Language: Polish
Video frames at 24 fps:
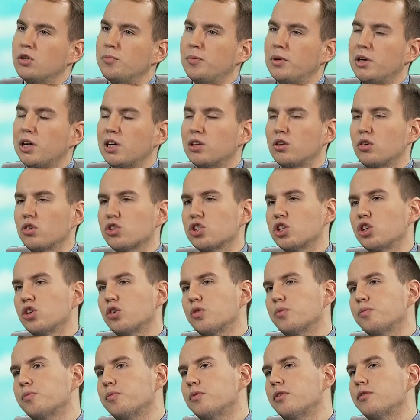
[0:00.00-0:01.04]
Panie aktorze,
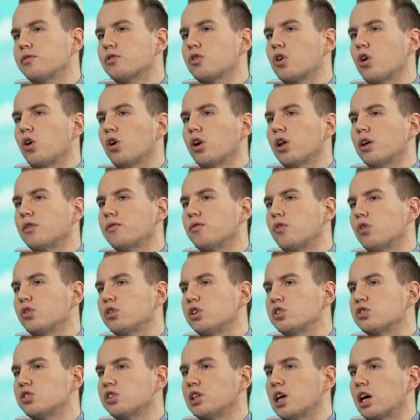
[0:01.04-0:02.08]
no my w kole
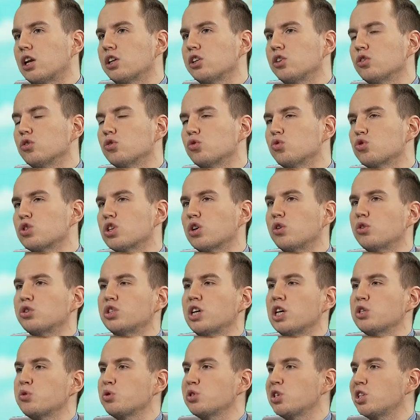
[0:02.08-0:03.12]
Wolni Solidarni od dłuższego
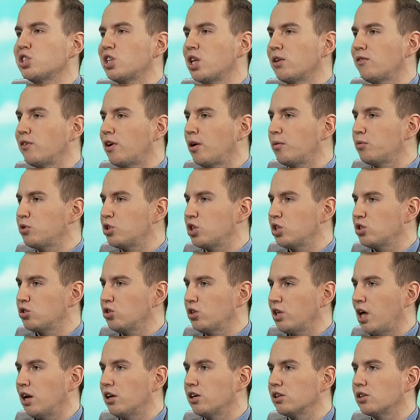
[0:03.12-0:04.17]
czasu zastanawiamy się,
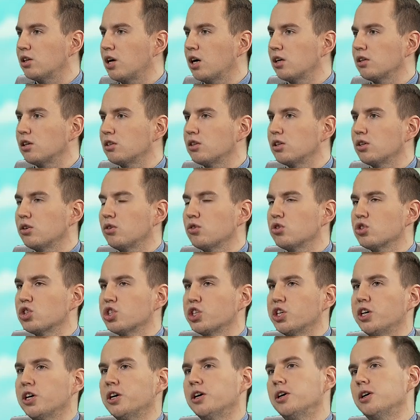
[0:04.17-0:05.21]
co dalej, tak? Dlatego,
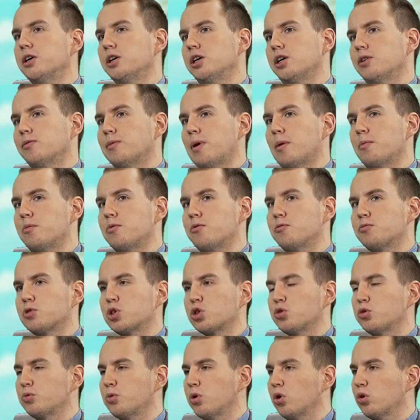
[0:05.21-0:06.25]
że mamy w
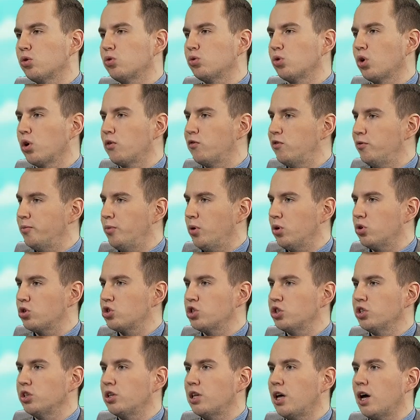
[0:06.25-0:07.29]
przyszłym roku rok
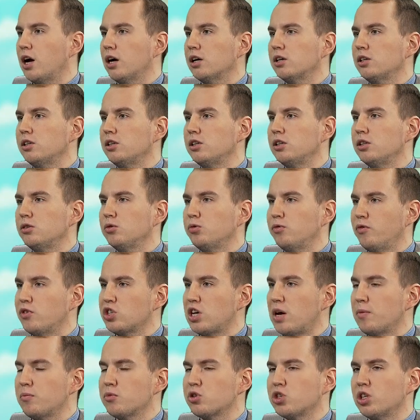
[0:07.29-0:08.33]
wyborczy, tak? I
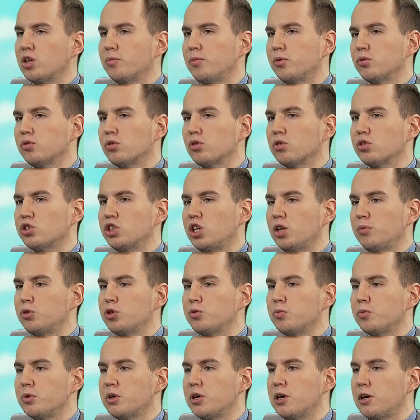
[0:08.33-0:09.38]
uważamy, że na pewno
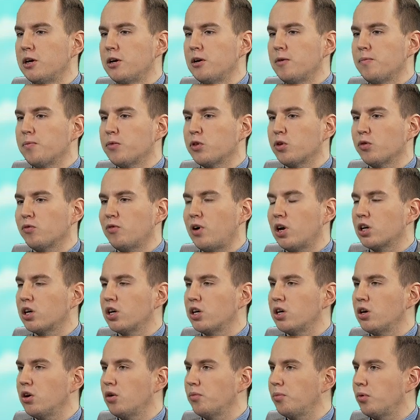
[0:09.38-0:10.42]
chcielibyśmy tą
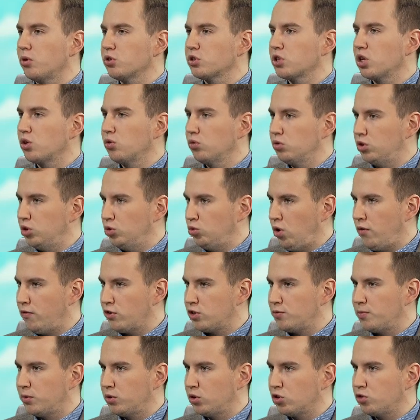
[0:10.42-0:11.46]
walkę o Polskę
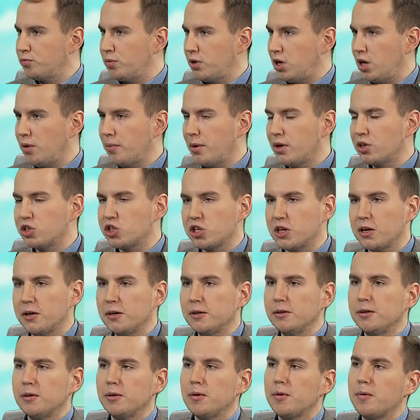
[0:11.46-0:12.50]
kontynuować, będąc w parlamencie.
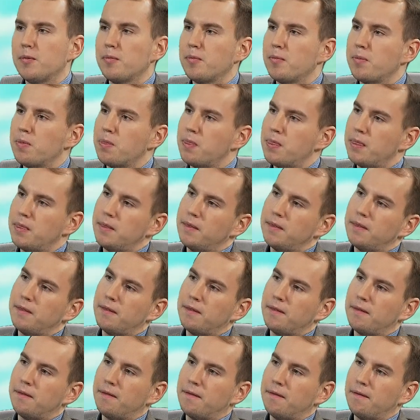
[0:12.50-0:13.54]
I niedawno też stracili
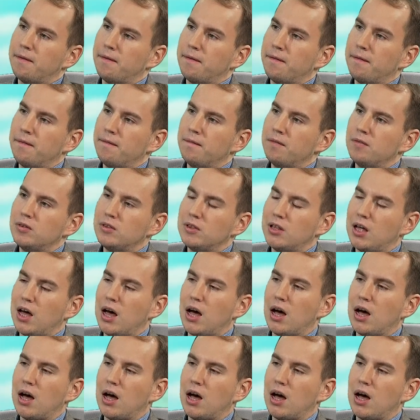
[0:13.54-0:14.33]
państwo posła Ireneusz tak,